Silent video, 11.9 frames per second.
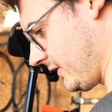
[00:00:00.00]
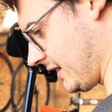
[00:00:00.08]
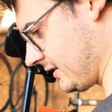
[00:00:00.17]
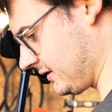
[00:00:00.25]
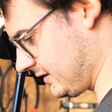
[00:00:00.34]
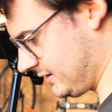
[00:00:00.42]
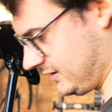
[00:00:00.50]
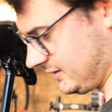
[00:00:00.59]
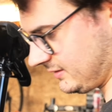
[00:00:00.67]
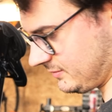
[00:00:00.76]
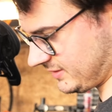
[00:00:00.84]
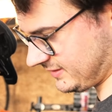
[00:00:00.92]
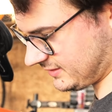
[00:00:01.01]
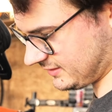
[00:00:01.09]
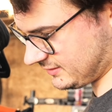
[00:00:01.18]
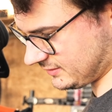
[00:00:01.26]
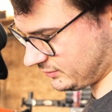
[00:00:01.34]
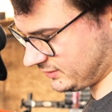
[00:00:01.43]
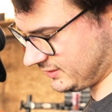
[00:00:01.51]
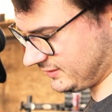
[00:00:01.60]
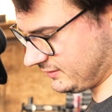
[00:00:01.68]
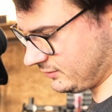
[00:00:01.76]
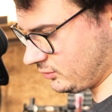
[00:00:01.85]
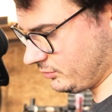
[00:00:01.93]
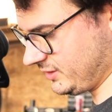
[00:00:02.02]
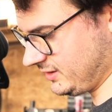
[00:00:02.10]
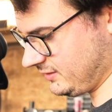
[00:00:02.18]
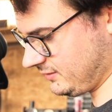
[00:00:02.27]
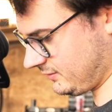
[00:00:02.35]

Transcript: werde, die hier ein bisschen unter diesem Gummi